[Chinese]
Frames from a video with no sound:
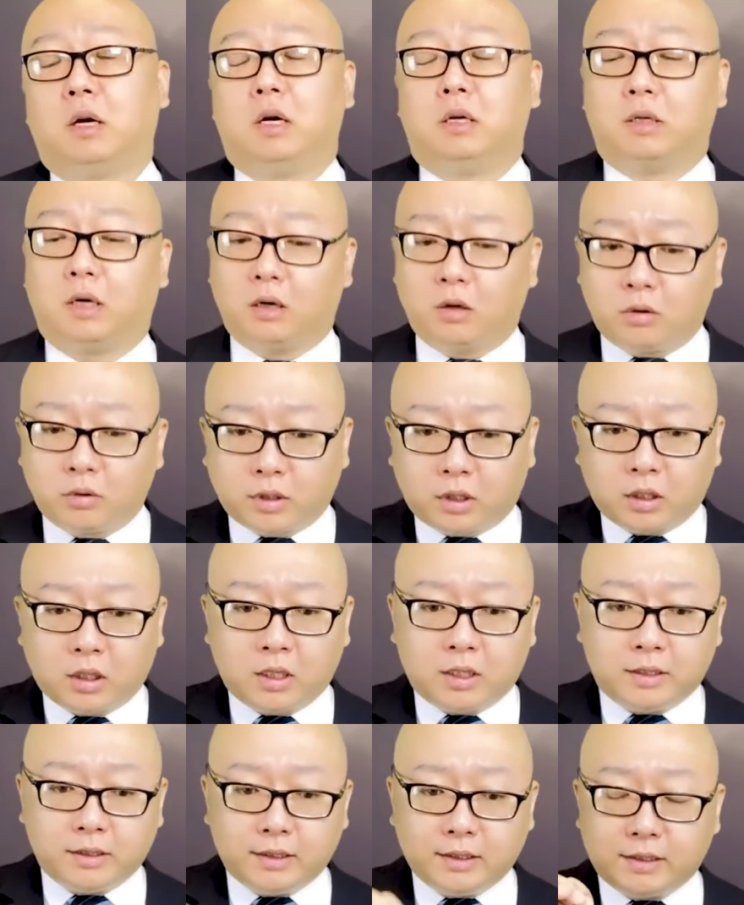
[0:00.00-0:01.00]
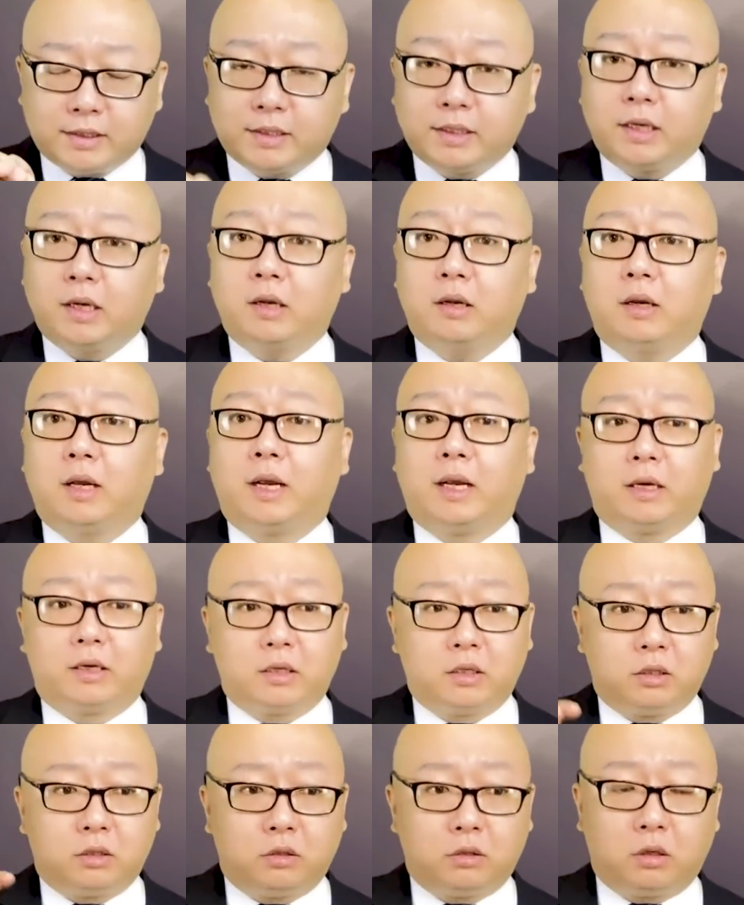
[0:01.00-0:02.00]
然后呢，一些哎
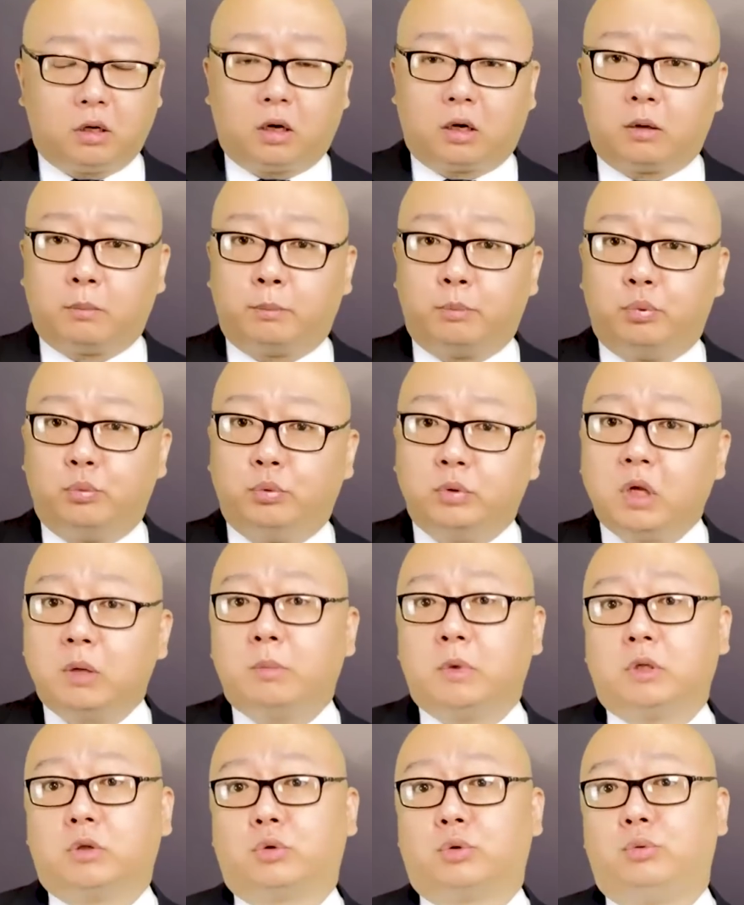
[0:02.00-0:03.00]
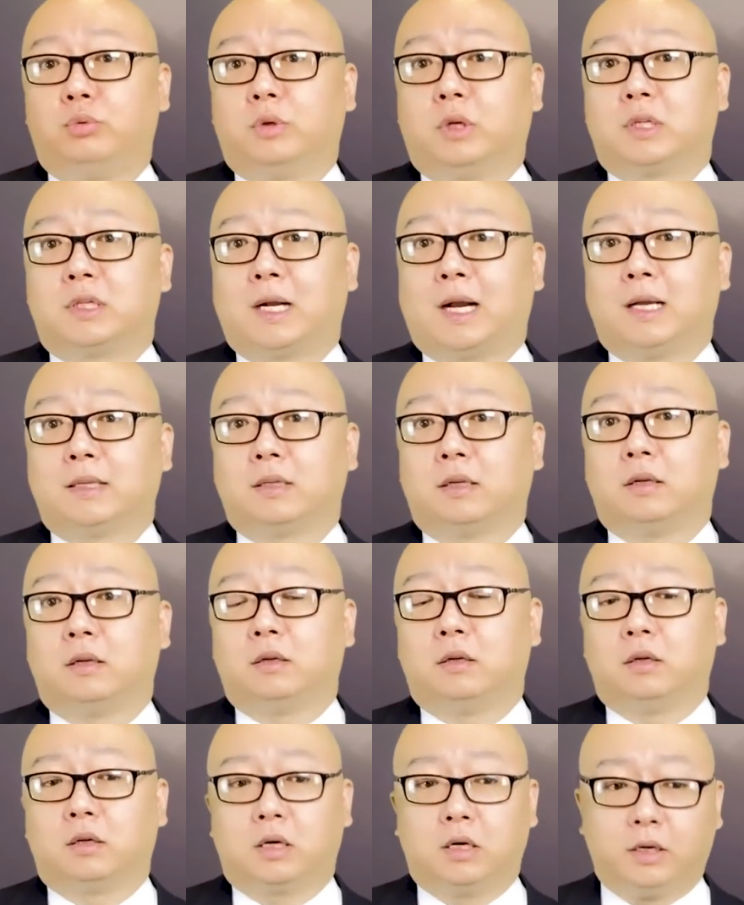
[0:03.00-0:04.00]
呃不那么粗的沙子，
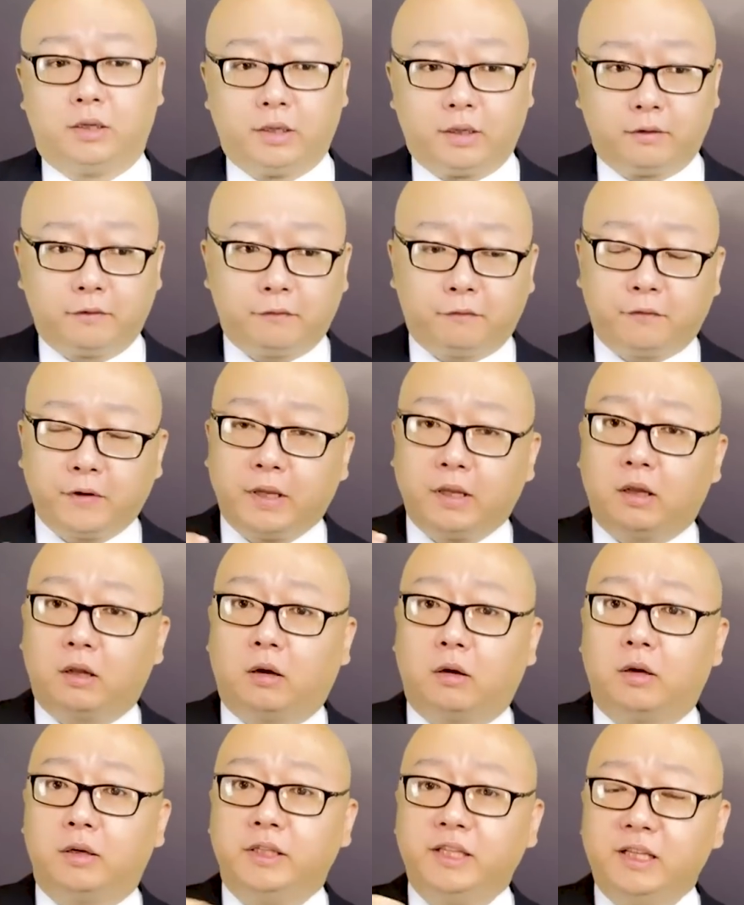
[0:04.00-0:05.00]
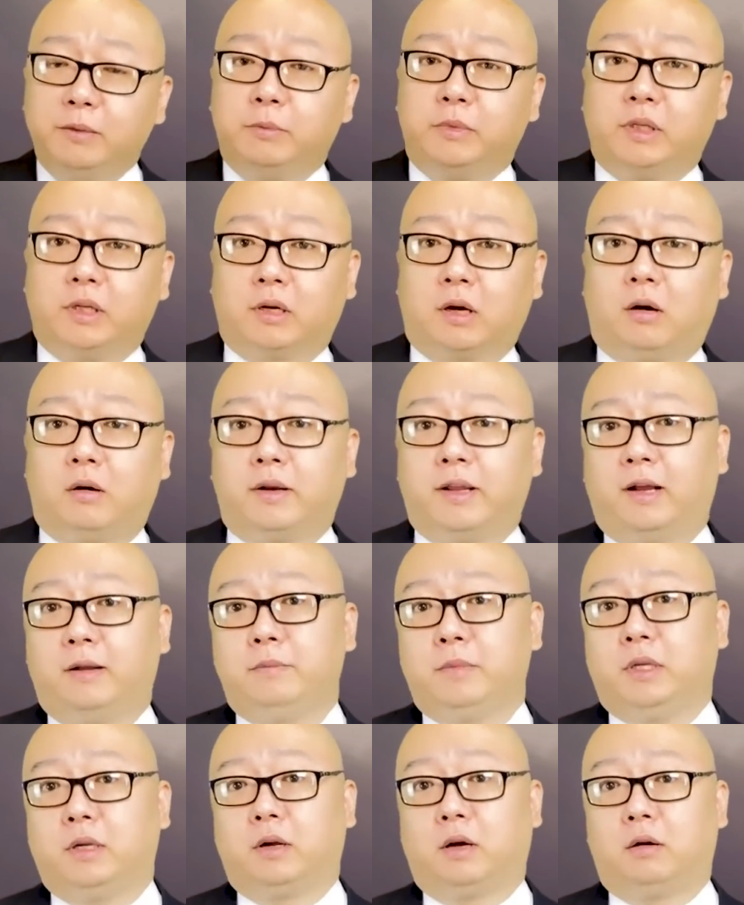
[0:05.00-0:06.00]
可能飞得到了一米高、
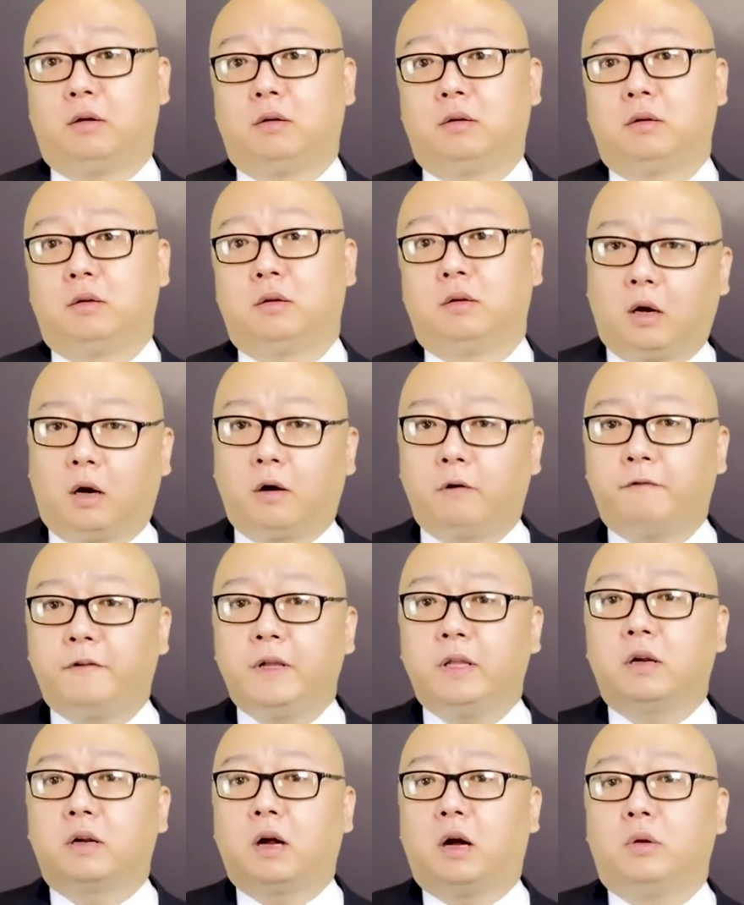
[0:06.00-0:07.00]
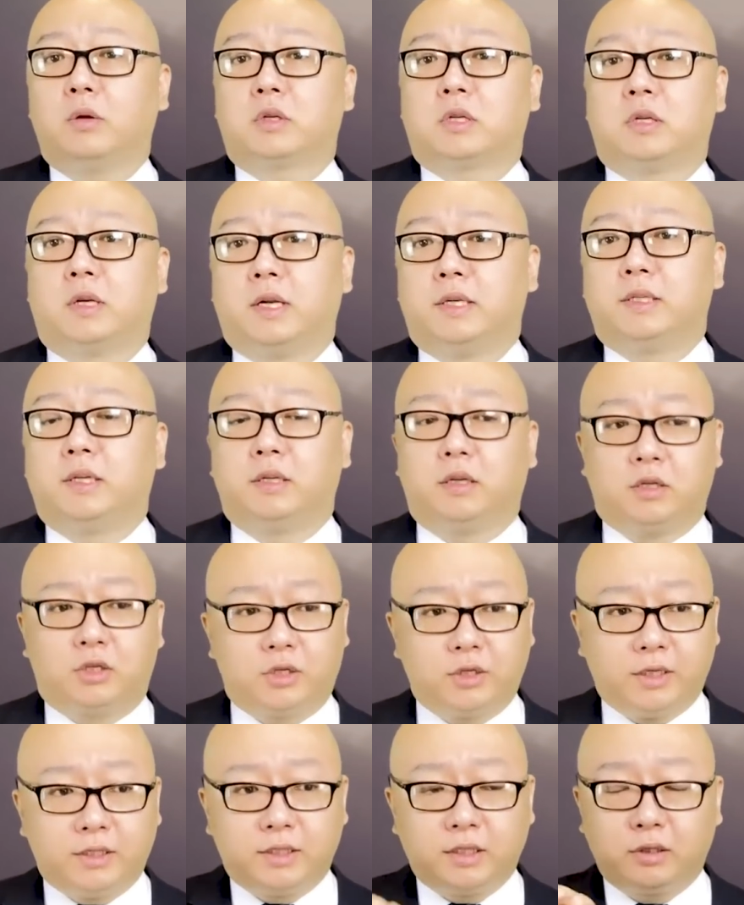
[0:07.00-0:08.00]
两米高。而飞的高度是哪些呢？
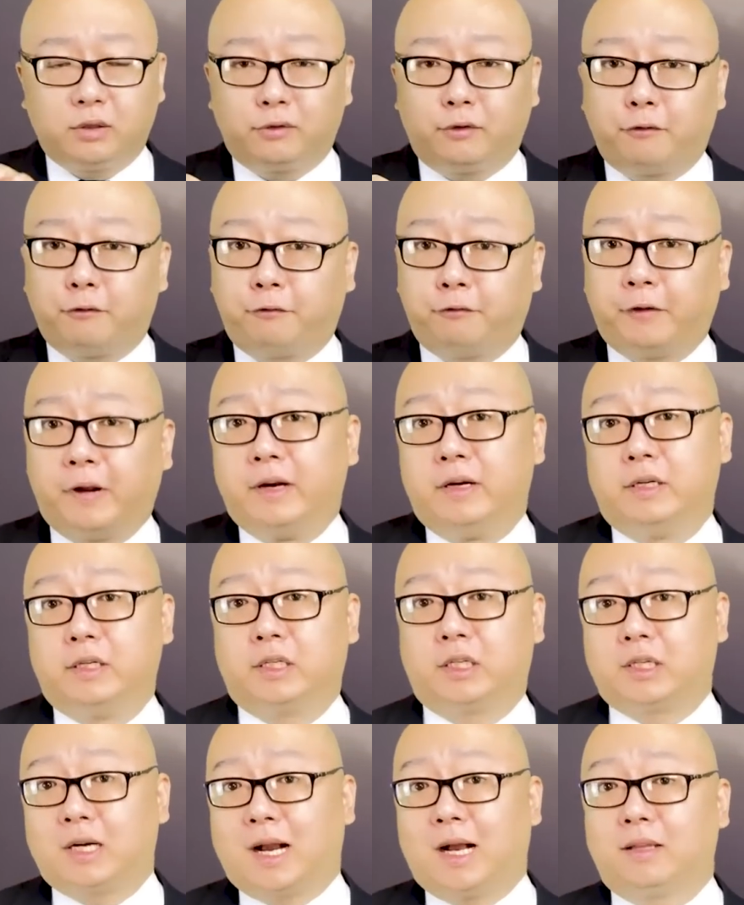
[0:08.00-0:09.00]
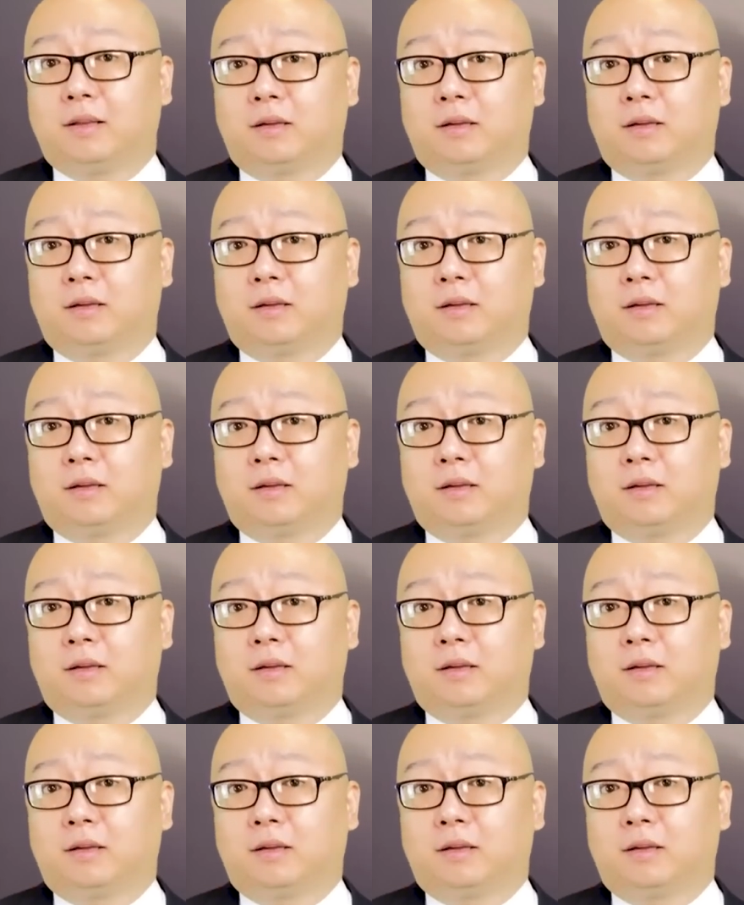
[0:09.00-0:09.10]
是一些叫做粉沙